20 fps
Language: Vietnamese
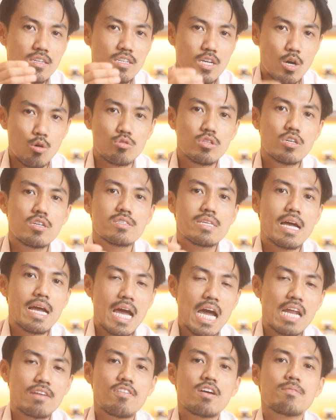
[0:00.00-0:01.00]
đầu tư
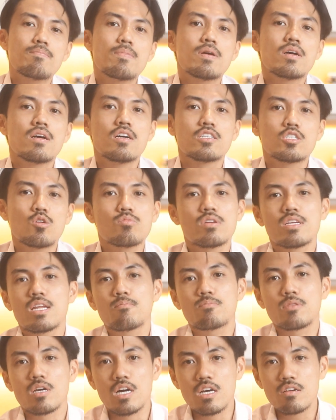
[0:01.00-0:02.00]
dài hạn phát PG trong những
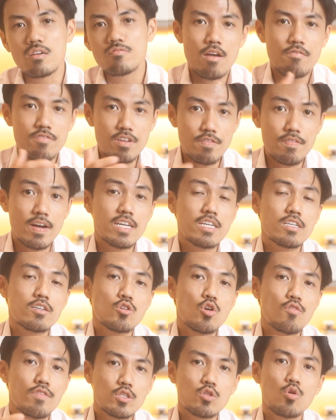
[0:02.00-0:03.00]
năm tới. Vì vậy
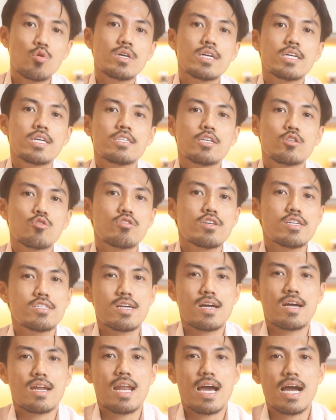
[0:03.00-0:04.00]
đối với tôi thì tôi nghĩ
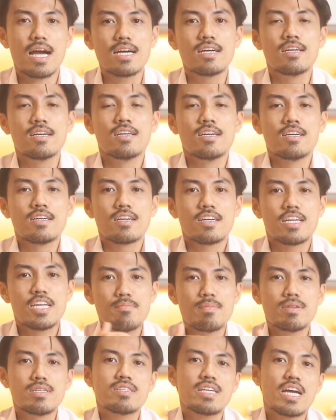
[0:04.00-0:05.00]
rằng là
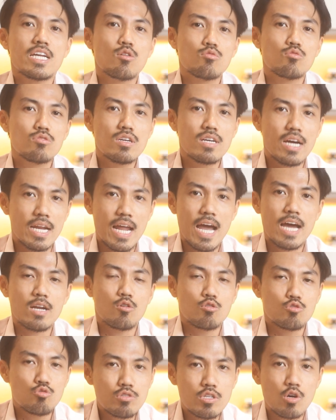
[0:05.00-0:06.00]
khi mà những nhà đầu tư ngắn
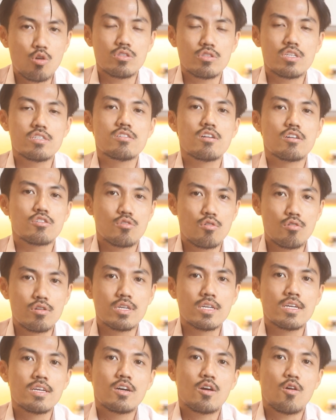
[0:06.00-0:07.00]
hạn họ rút ra khỏi thị trường
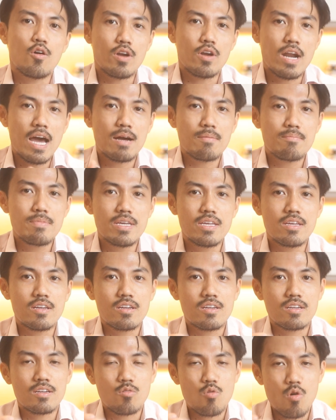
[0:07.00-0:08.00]
rồi, họ đang bị
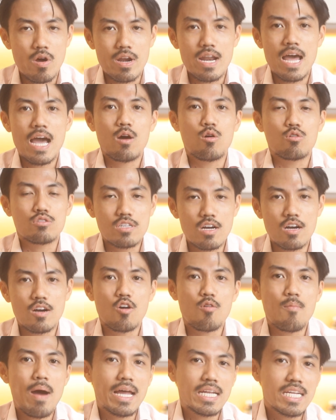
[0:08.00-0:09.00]
quá đà, họ sợ
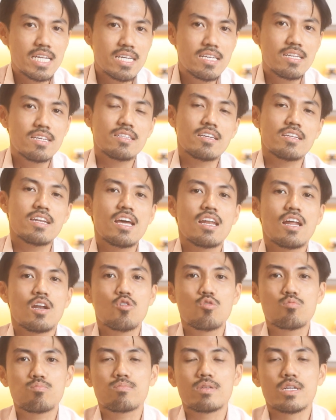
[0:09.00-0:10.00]
họ bán đi, thì đây là
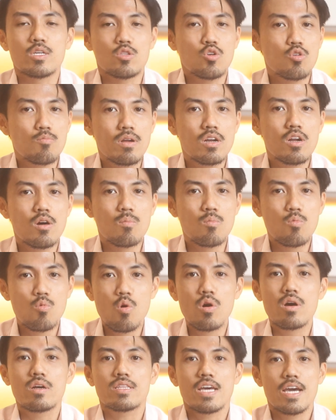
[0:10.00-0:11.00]
lúc để tôi bắt đầu
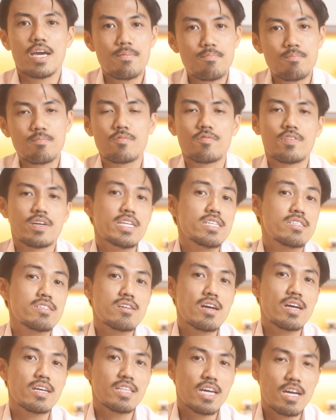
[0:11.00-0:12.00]
mua thêm và
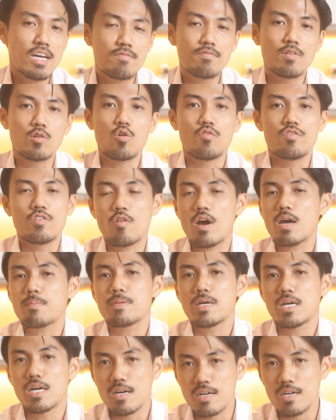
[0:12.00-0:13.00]
DCA thêm vào cổ phiếu
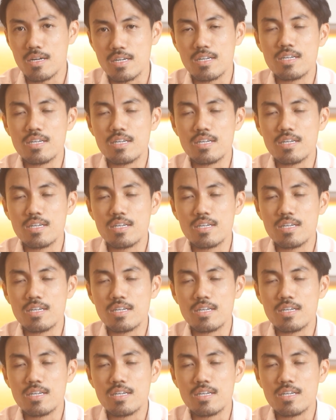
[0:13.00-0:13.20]
HPG.